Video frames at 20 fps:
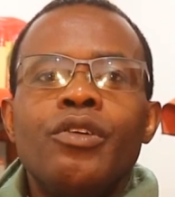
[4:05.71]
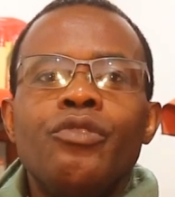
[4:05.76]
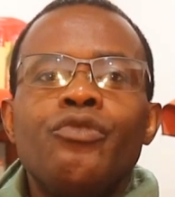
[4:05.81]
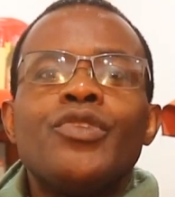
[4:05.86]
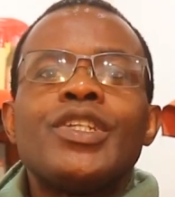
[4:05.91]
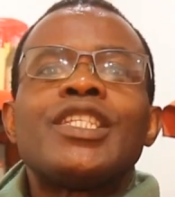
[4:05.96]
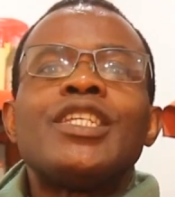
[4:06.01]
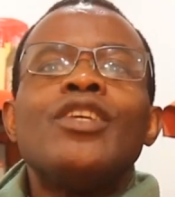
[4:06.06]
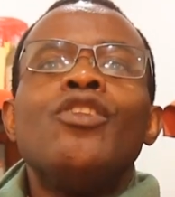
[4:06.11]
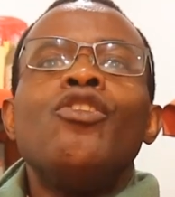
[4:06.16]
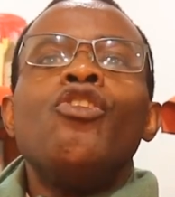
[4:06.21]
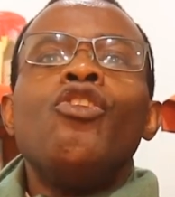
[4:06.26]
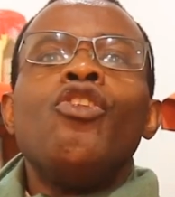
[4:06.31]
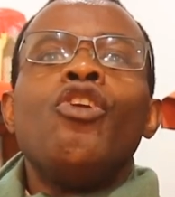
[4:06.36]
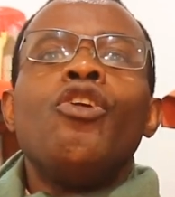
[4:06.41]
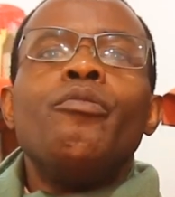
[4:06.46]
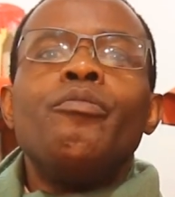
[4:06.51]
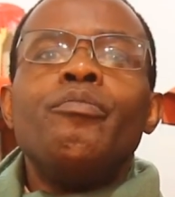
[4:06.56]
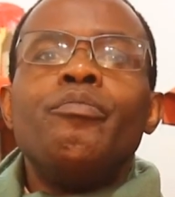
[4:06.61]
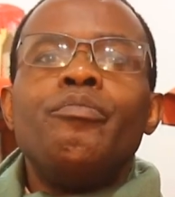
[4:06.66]
voici
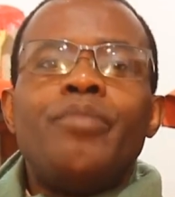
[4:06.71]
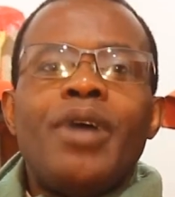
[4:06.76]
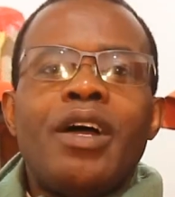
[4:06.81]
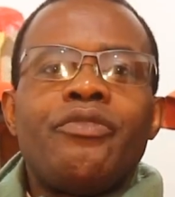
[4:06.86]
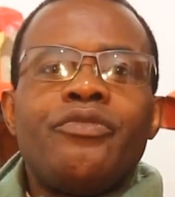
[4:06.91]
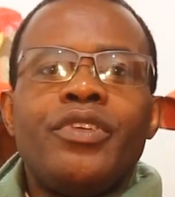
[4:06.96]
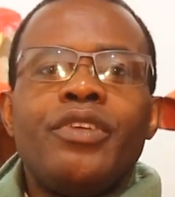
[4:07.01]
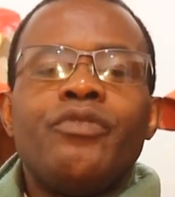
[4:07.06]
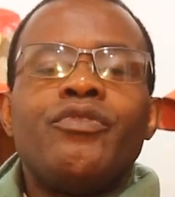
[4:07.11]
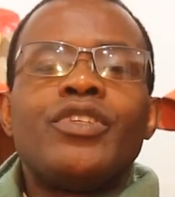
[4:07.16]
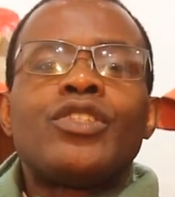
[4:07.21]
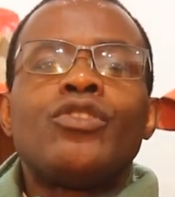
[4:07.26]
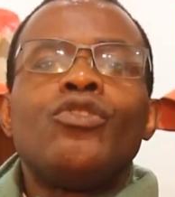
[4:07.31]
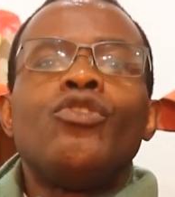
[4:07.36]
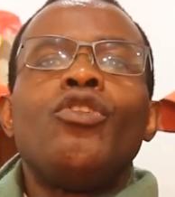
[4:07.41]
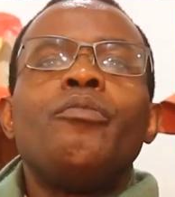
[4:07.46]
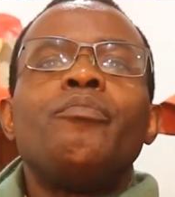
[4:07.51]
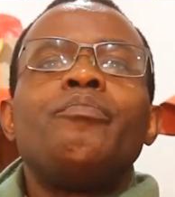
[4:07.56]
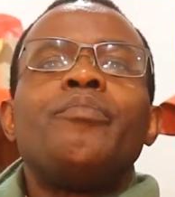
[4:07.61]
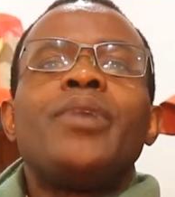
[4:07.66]
l'homme parfait, voici
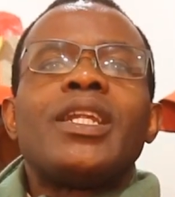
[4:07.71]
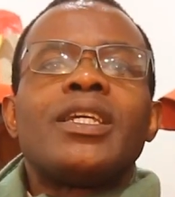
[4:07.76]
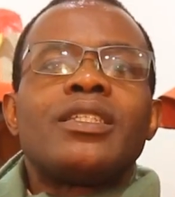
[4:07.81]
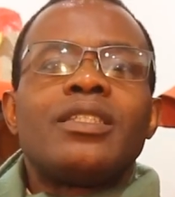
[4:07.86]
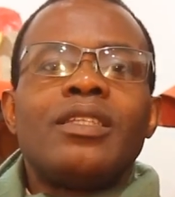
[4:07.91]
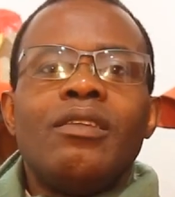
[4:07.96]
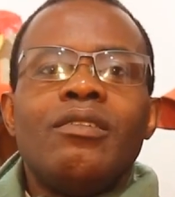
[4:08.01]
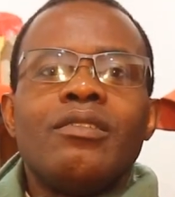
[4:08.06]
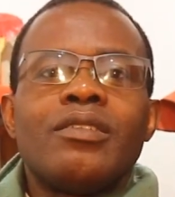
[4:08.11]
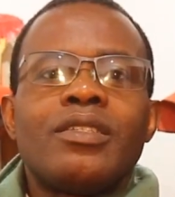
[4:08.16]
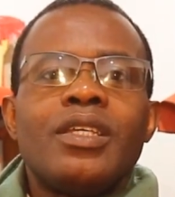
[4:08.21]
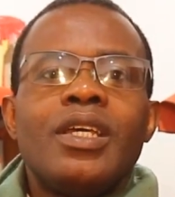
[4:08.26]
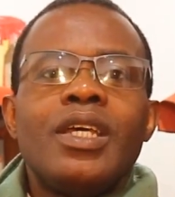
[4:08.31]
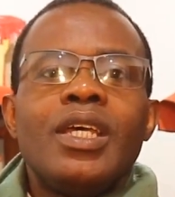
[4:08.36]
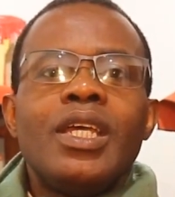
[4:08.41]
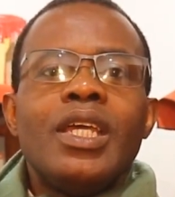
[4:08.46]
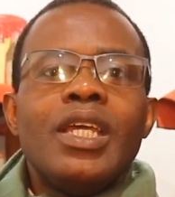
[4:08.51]
l'homme par excellence.